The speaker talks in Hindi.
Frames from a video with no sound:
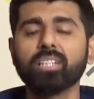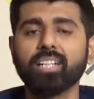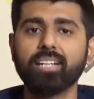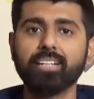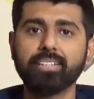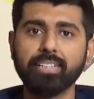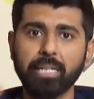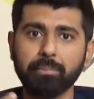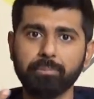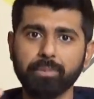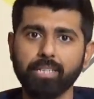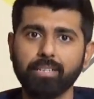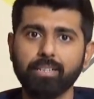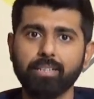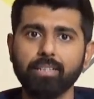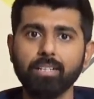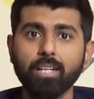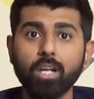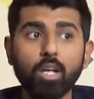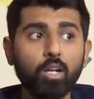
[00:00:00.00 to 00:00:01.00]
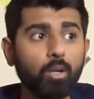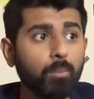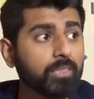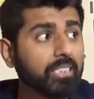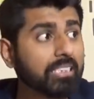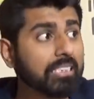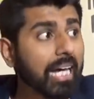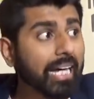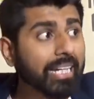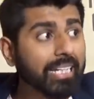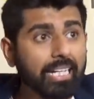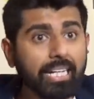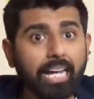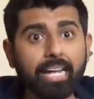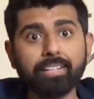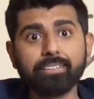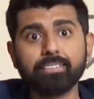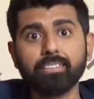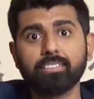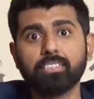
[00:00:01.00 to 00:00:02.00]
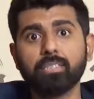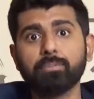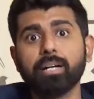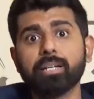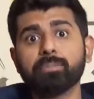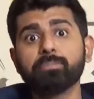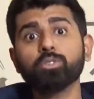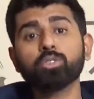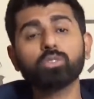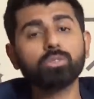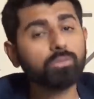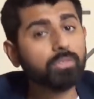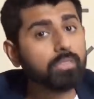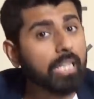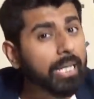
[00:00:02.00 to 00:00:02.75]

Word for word: होने के लिए टाइम देगा सारे कैरेक्टर्स के बारे में उस